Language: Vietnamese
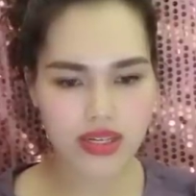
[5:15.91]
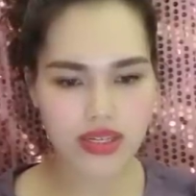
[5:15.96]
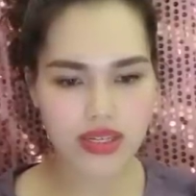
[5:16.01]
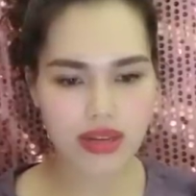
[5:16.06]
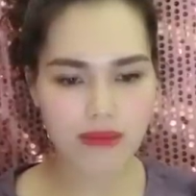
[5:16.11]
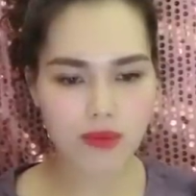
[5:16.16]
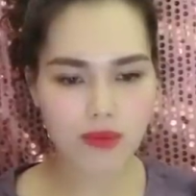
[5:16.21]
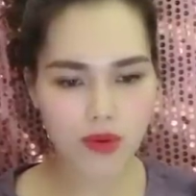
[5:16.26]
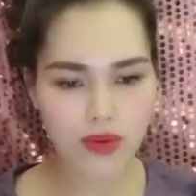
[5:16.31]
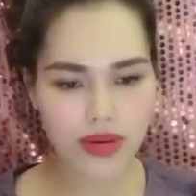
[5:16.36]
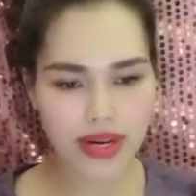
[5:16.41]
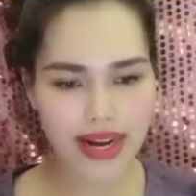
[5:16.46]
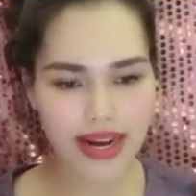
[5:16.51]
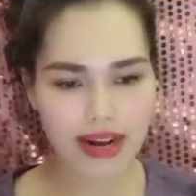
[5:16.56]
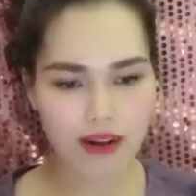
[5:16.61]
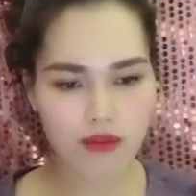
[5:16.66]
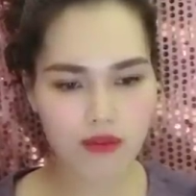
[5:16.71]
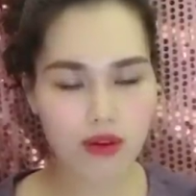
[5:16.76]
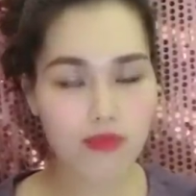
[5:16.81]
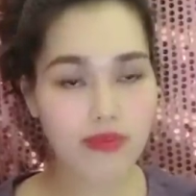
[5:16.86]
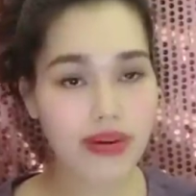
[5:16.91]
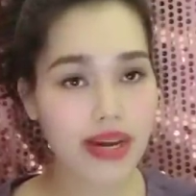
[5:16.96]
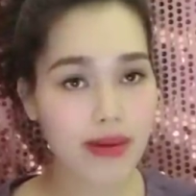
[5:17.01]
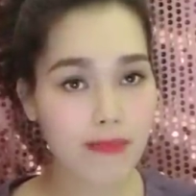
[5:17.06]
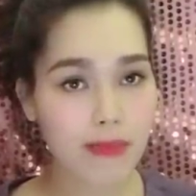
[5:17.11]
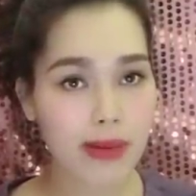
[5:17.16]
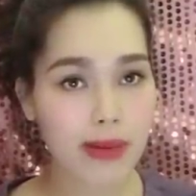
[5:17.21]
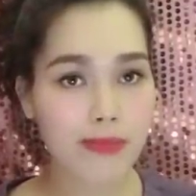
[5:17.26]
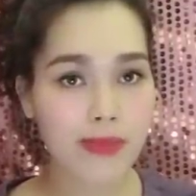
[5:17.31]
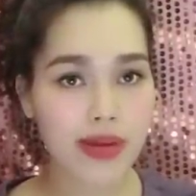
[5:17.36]
dám hỗn hào không nể
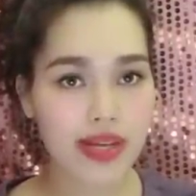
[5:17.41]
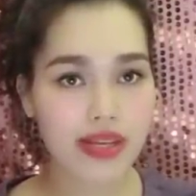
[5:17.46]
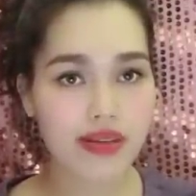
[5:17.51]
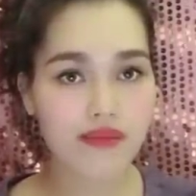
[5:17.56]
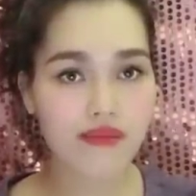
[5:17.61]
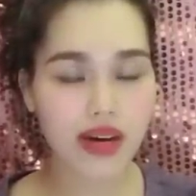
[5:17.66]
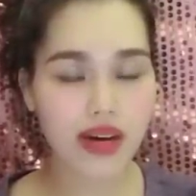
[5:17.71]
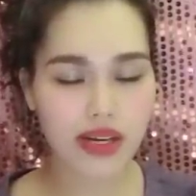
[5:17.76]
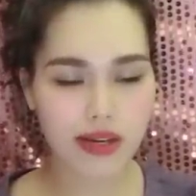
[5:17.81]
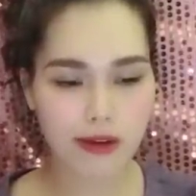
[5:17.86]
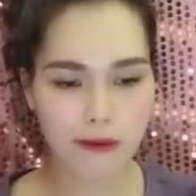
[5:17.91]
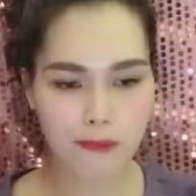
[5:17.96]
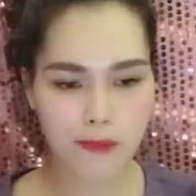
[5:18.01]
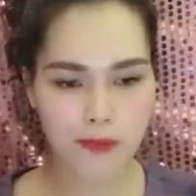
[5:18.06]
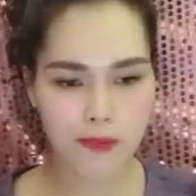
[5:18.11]
mặt mình như vậy.